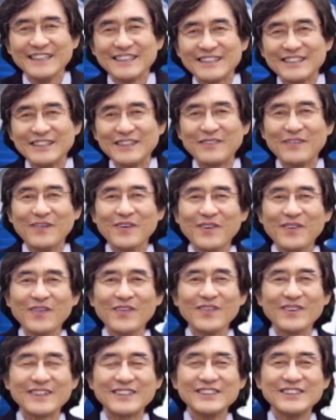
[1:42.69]

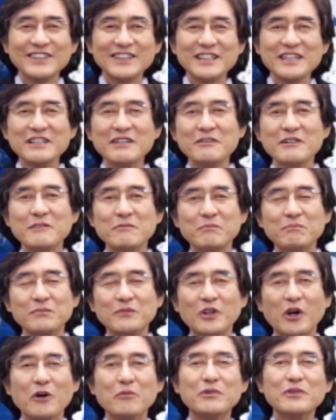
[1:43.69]
그리고 그들이
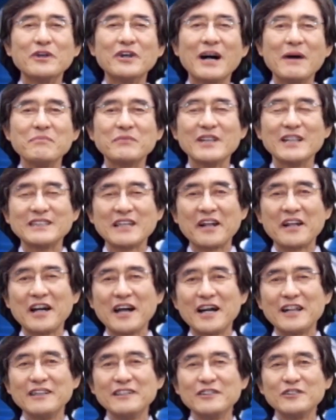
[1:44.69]
더불어 함께
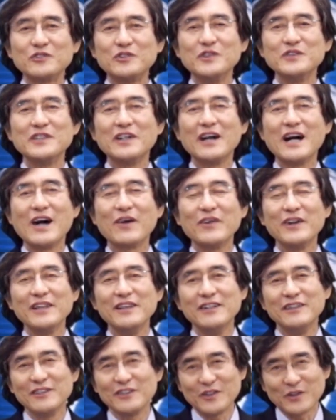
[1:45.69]
살아가는 구성하고
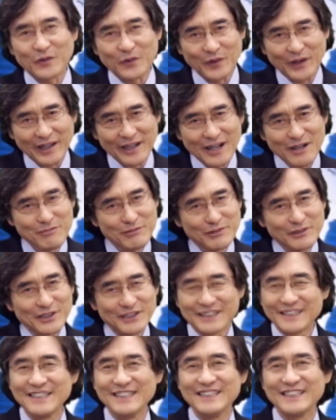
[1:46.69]
있는 교회가
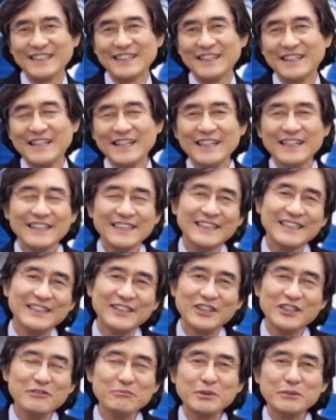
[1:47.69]
무엇인지
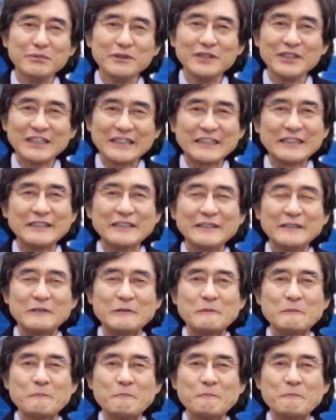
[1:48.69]
이런 부분들을